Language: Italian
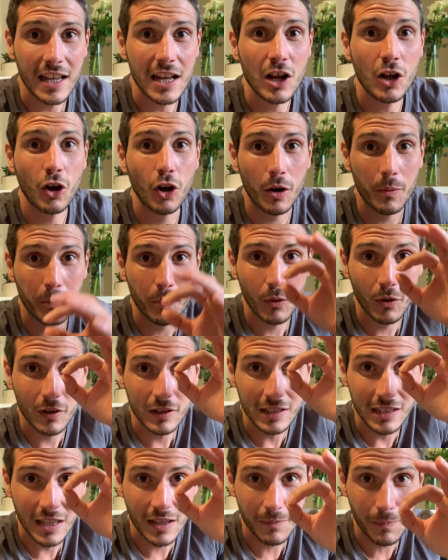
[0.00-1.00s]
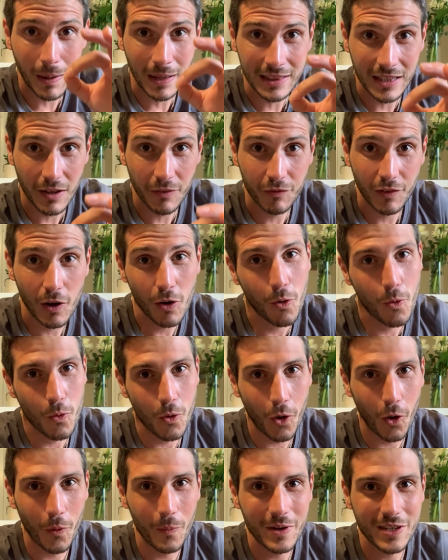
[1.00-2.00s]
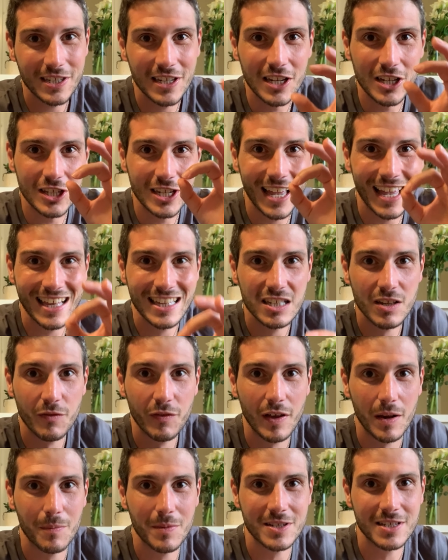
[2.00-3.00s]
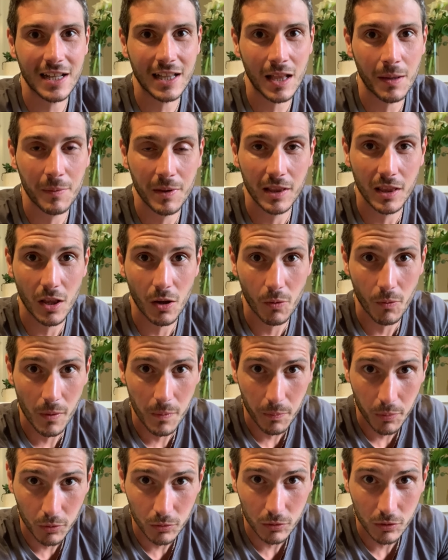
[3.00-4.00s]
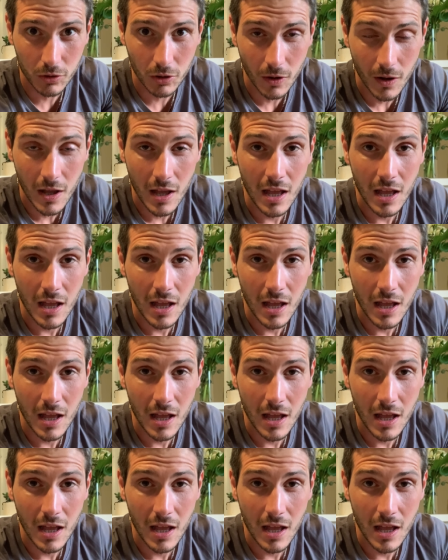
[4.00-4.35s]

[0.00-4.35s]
il corpo ti manda a fanculo, come si dice, e si ferma esattamente in quel punto.